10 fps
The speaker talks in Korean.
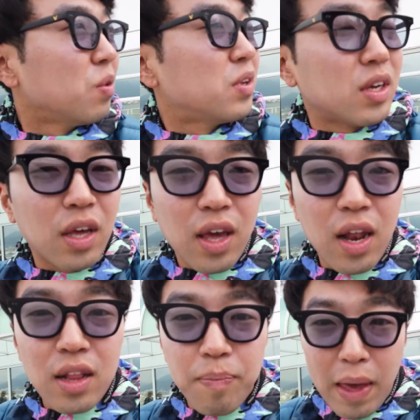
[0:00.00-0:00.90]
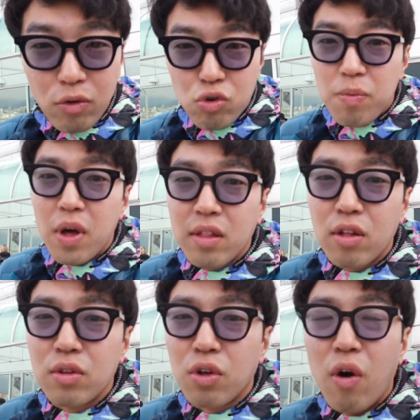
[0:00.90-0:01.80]
솔직히 캐나다
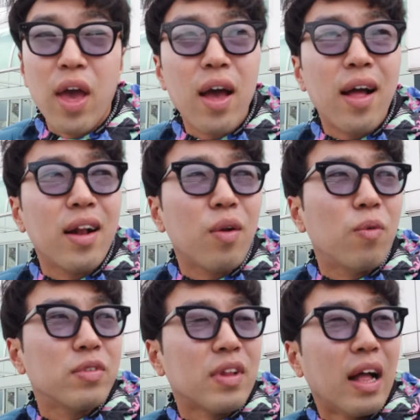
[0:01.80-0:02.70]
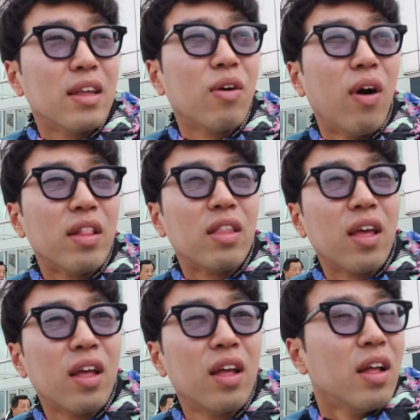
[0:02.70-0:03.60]
밴쿠버에서는 여행할 곳은 아닌 것 같아
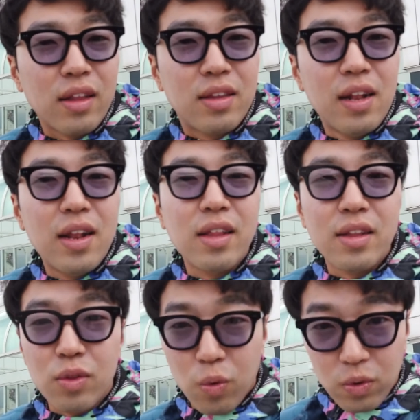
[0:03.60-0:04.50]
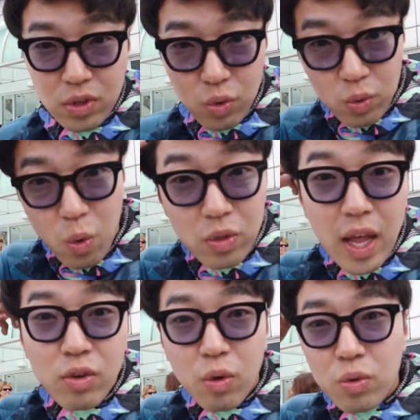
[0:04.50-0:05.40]
약간 들리는 동,
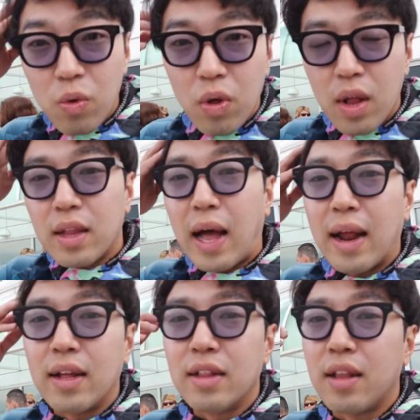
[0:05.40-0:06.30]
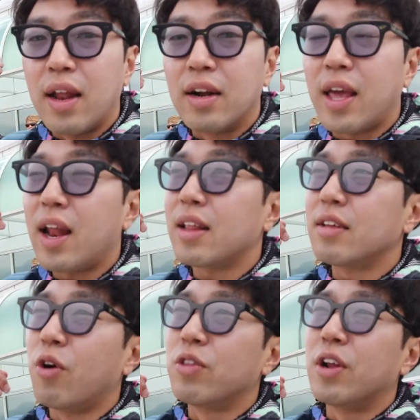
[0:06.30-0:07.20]
동네 정도? 다른 데를
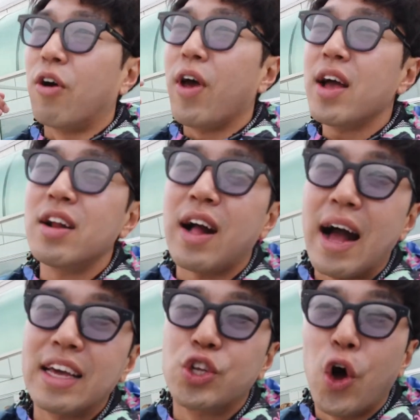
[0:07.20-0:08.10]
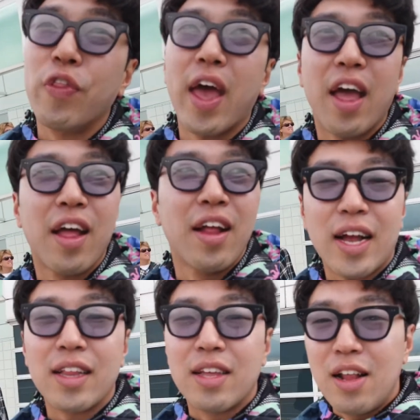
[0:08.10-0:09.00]
캐나다에서 어디를 여행을 가기 전에
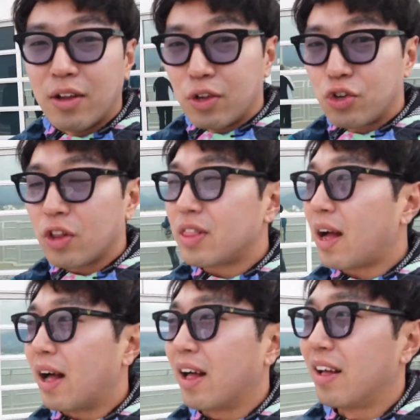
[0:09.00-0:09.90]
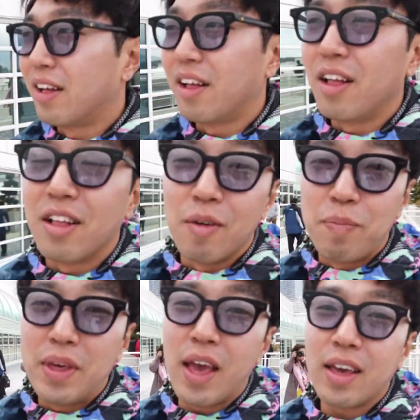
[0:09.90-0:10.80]
잠깐 들려서 쉬었다가
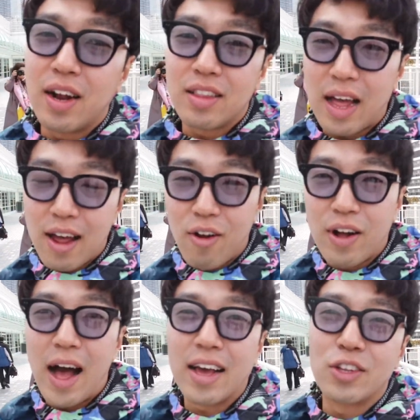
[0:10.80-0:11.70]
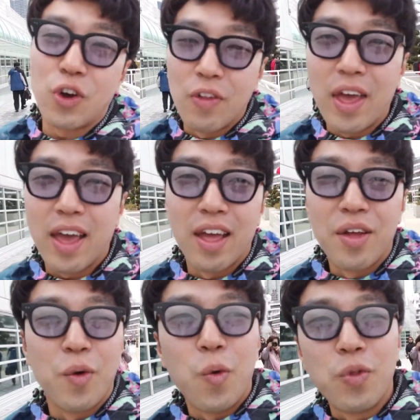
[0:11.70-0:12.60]
비행기를 타러 가기 전에
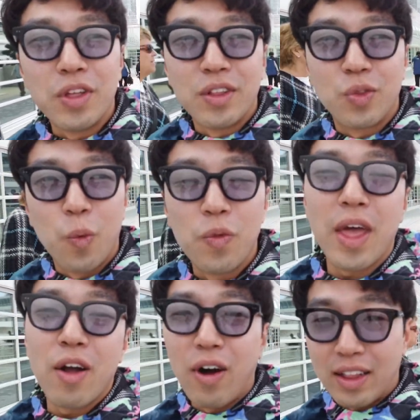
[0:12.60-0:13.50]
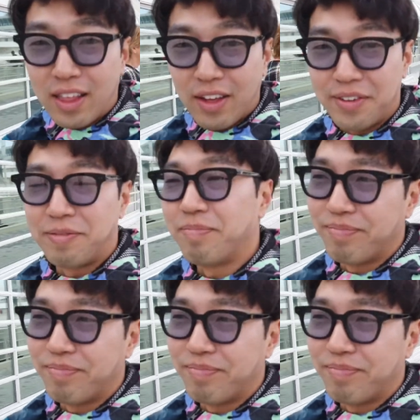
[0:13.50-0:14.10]
오는 동네인 것 같아요